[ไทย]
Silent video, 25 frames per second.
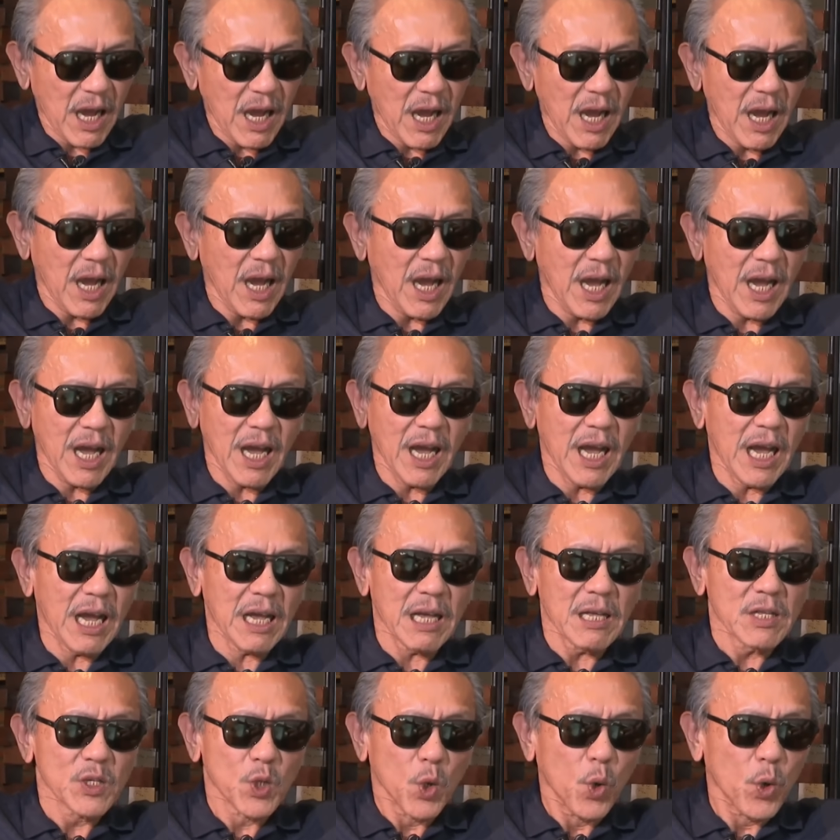อออ
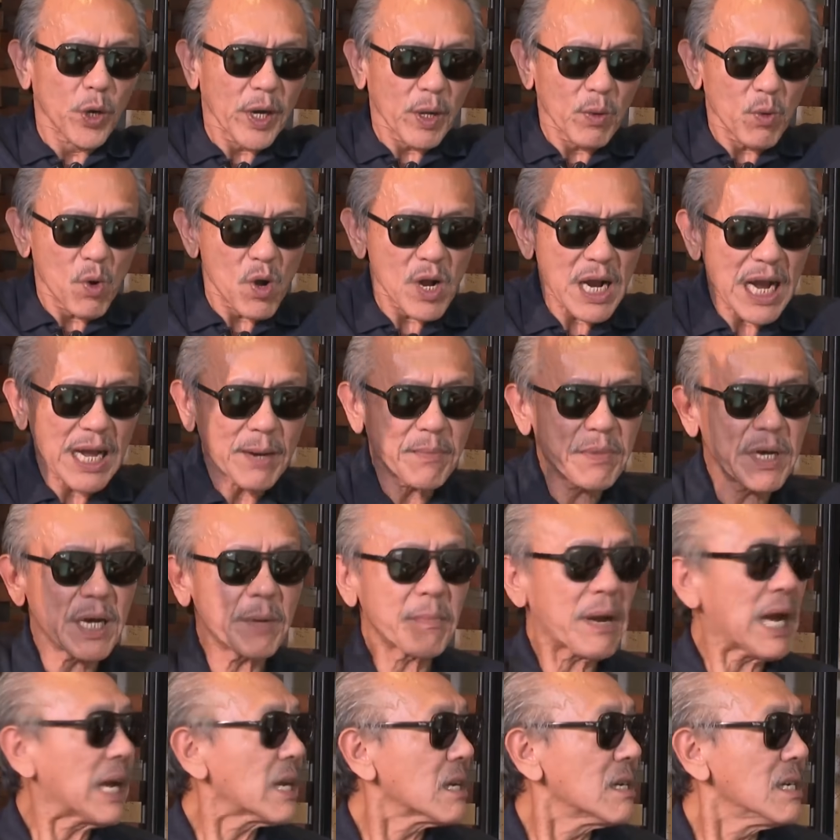อยู่ในวงการ
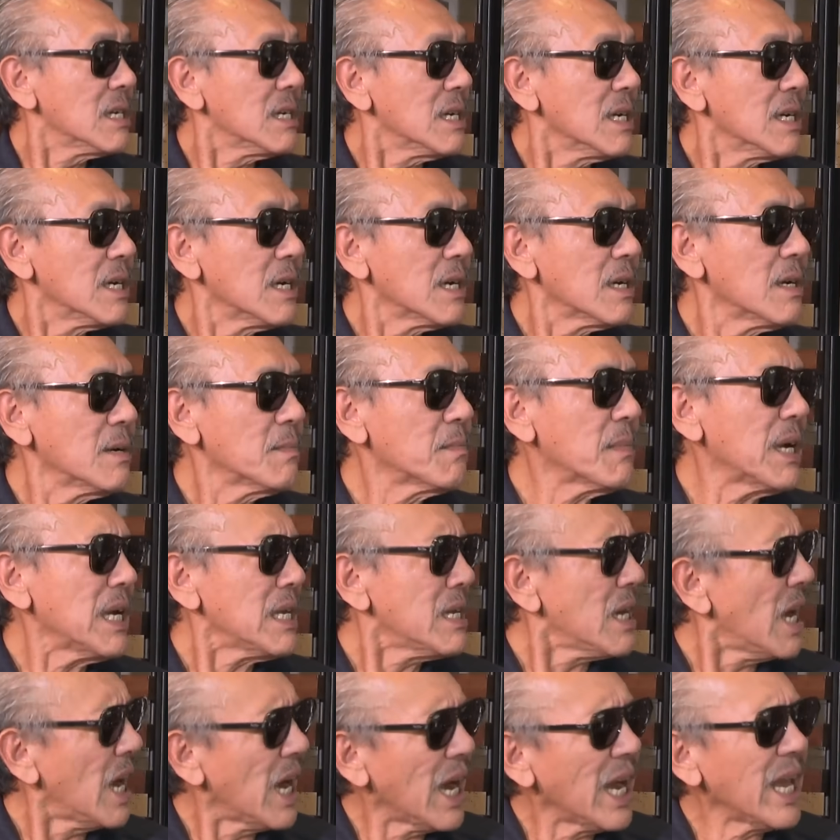เมืองมาหรือ
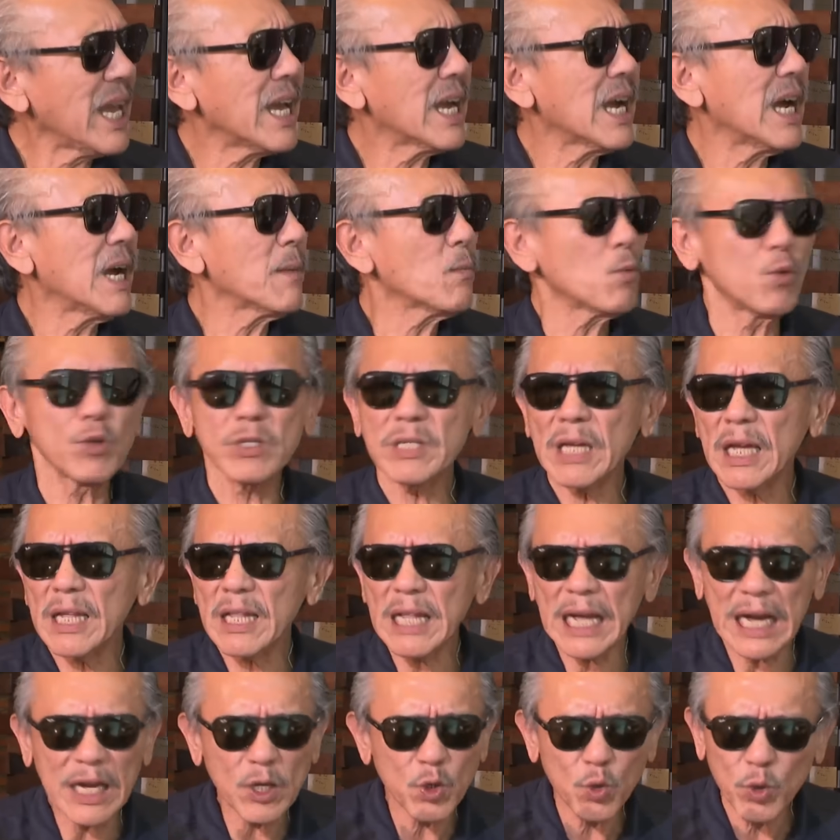ไม่ใช่ครับ คุณเศร
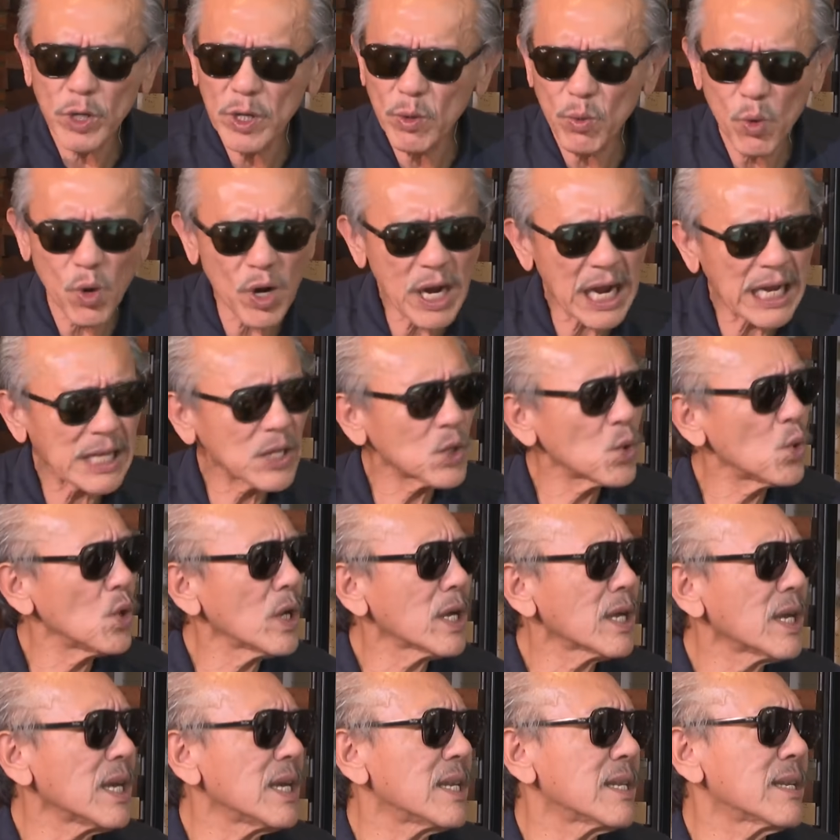ษฐาอยู่ในวงการ
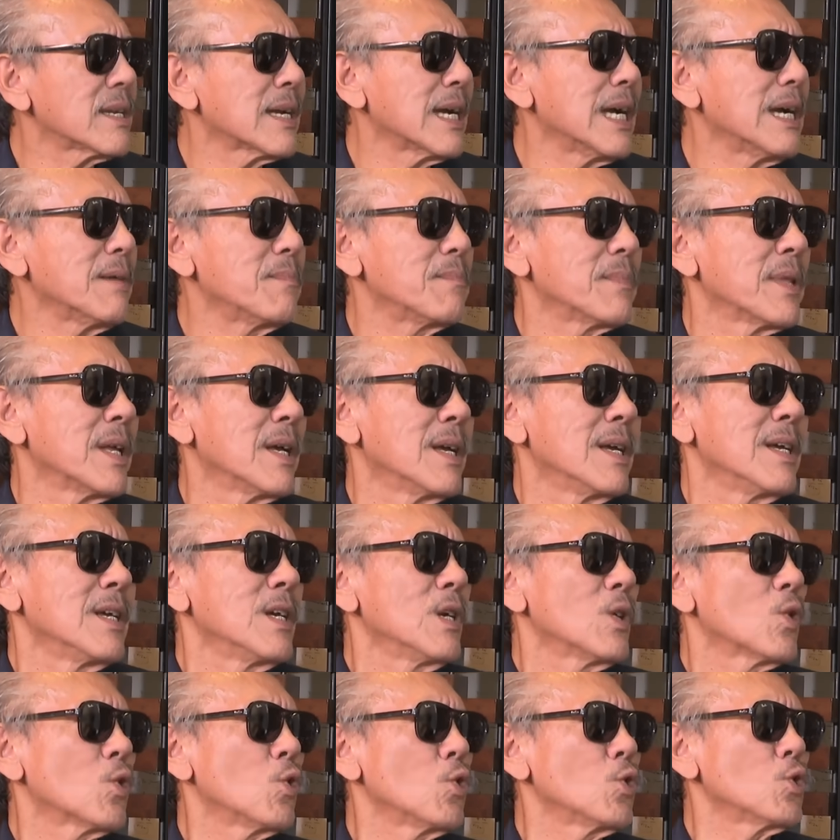ธุรกิจครับ
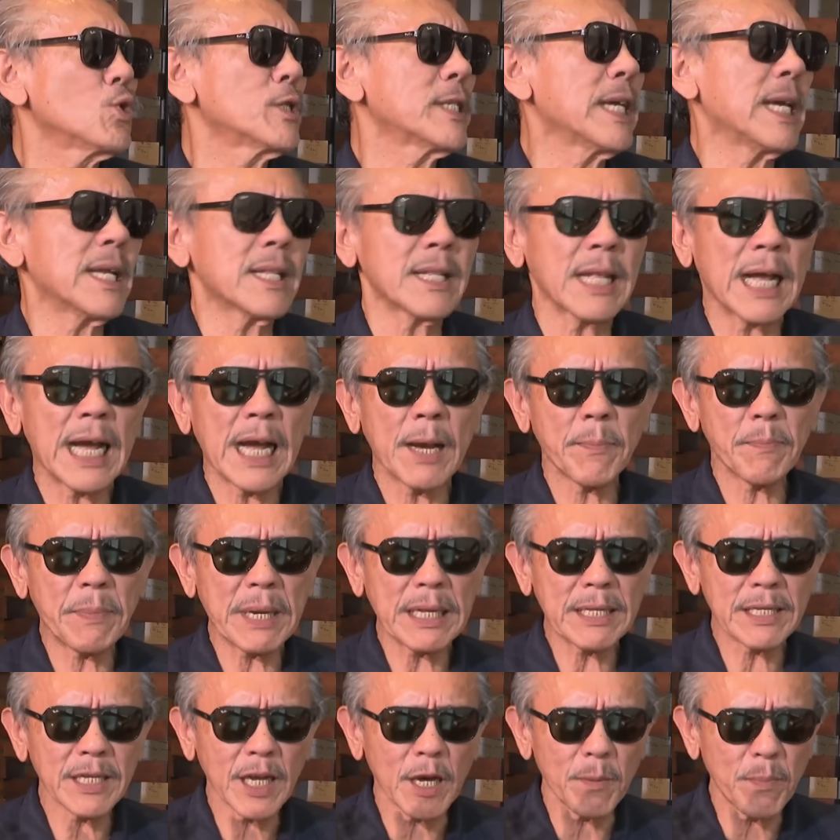คุณเศรษฐา
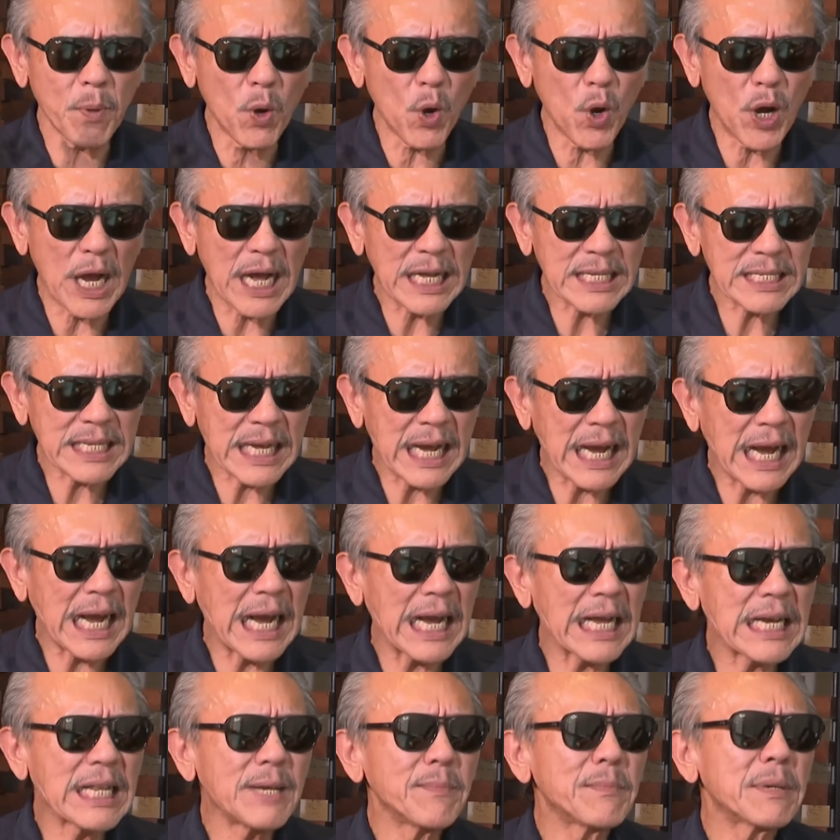เป็นเจ้าพ่ออสัง
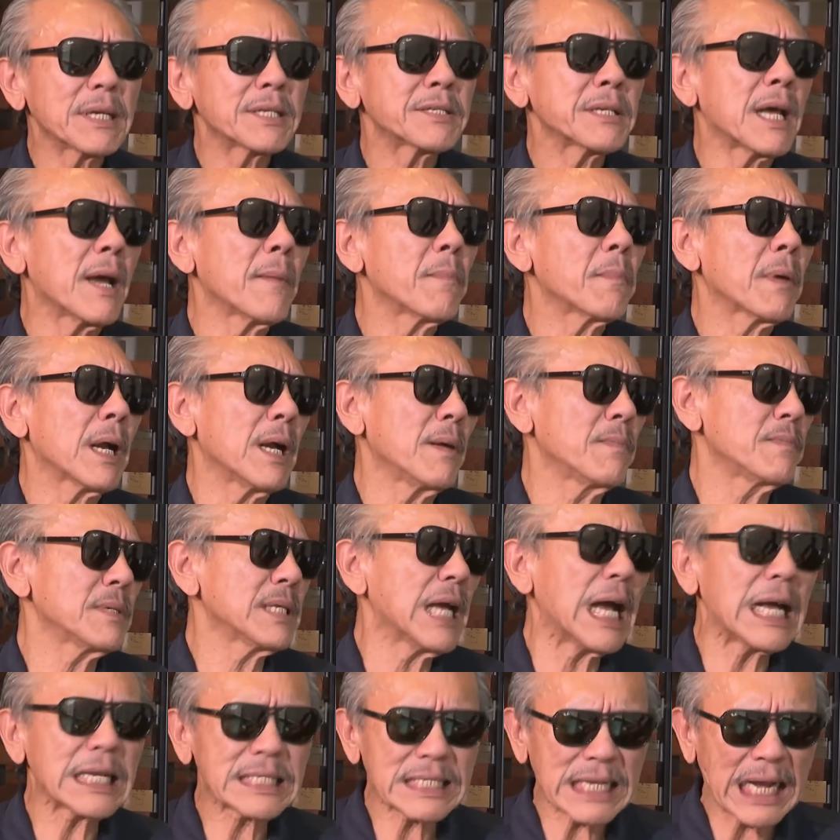หาริมทรัพย์ครับ
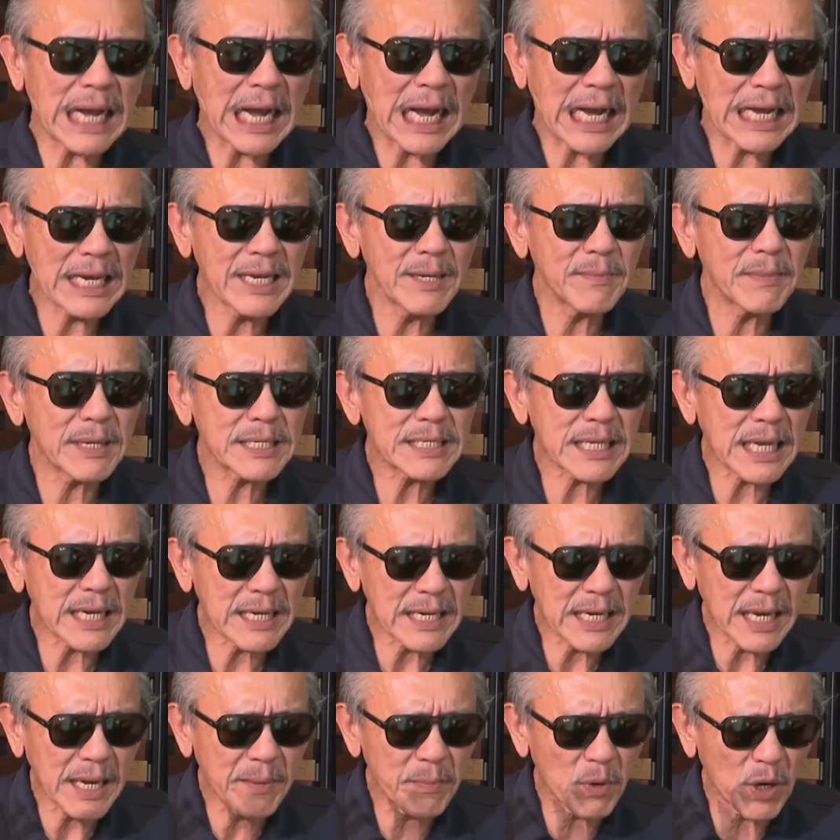ถ้าอสังหาริมท
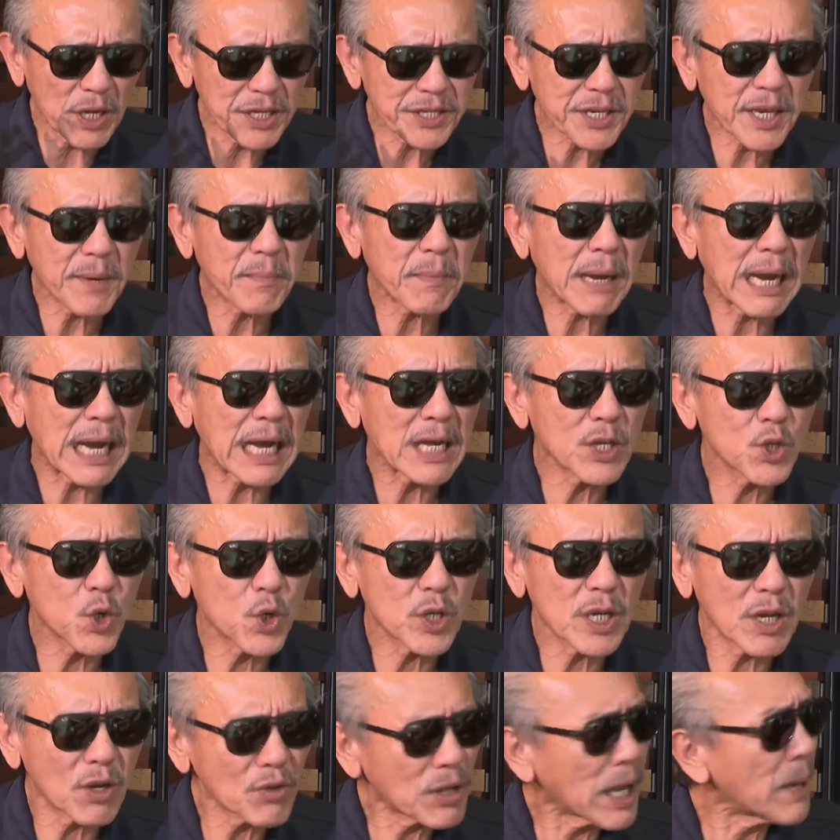รัพย์ในบริษัทมหา
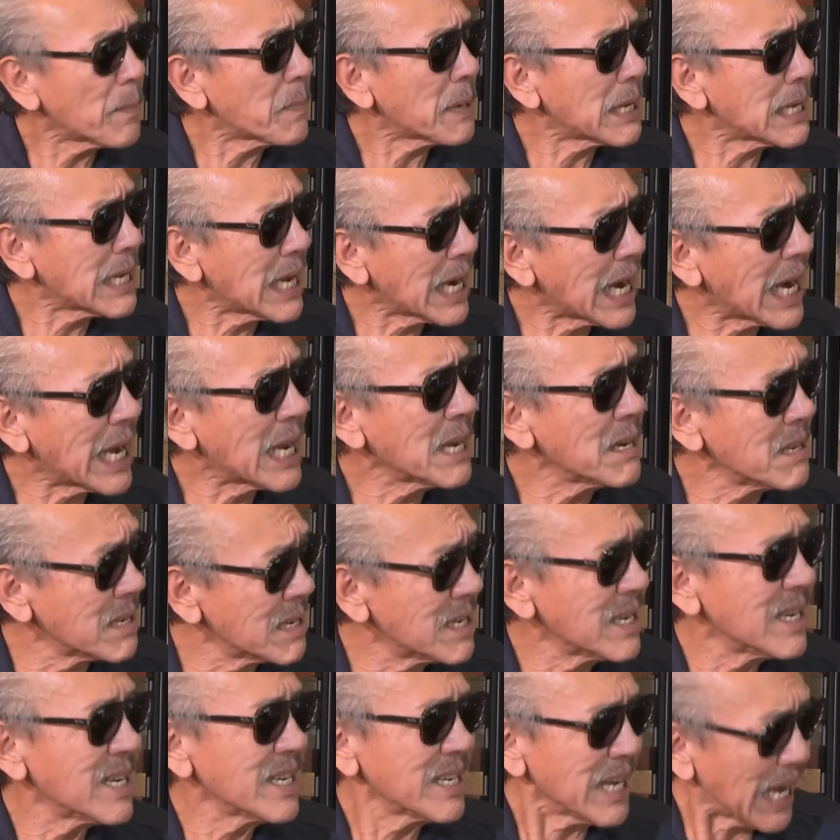ชนเขาทำกันยังไงห
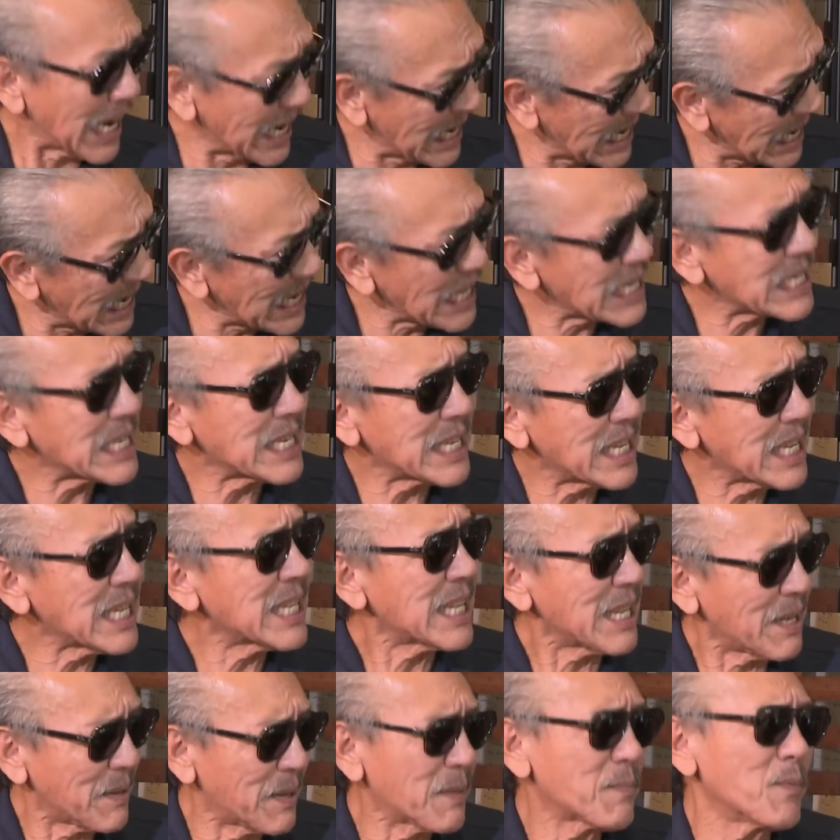รือนั่นน่ะสิ
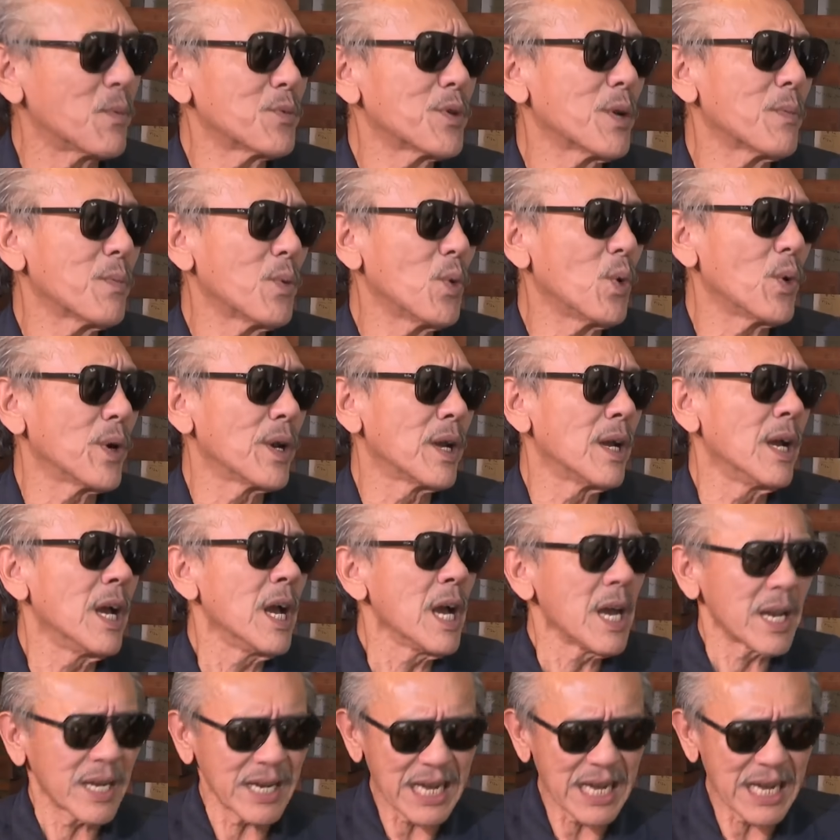ที่ที่ที่ผมจะพูด